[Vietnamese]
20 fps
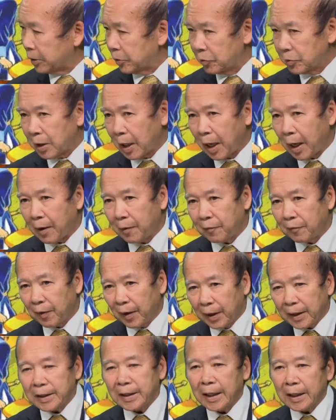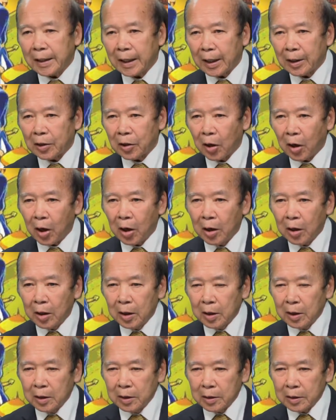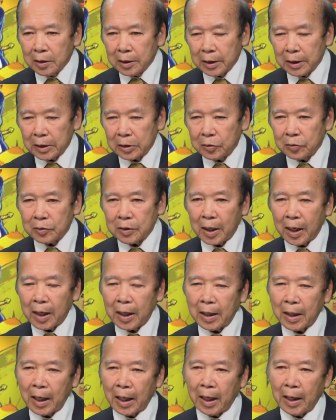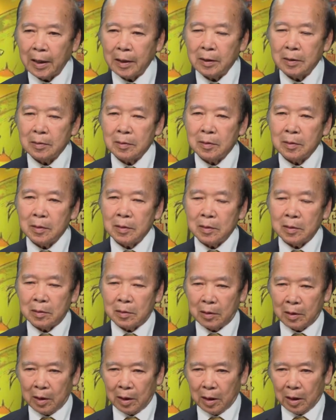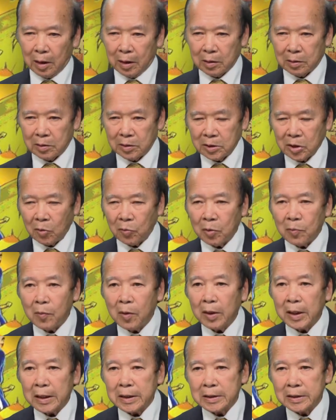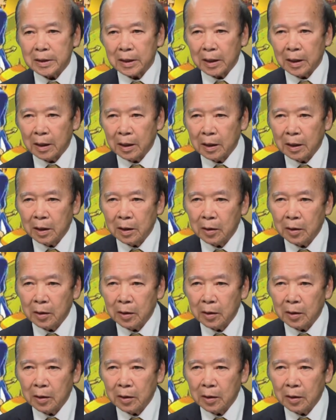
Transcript: Dạ. chúng ta với cái tinh thần đó thì chúng ta đã uh, trong cái mốc lịch sử